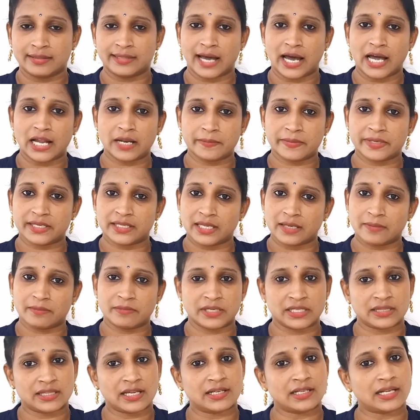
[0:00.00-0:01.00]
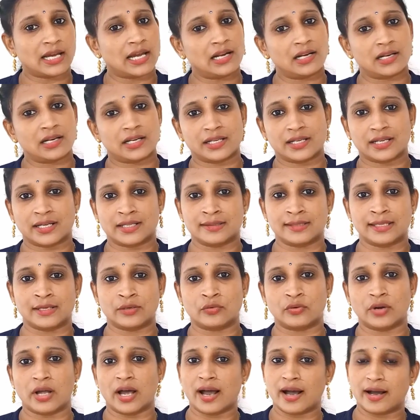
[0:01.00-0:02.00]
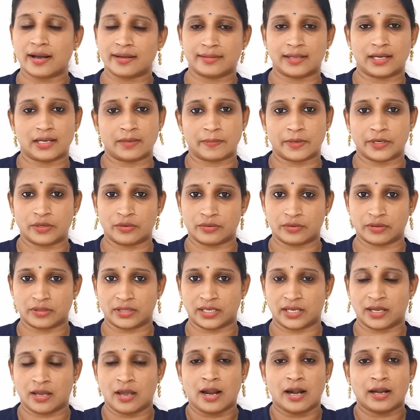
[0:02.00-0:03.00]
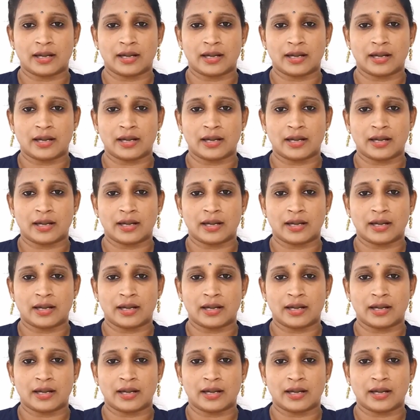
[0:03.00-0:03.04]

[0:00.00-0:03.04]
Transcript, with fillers: దాని మీదే మిగతా టైలరింగ్ అంతా కూడా ఆధారపడి ఉంటుంది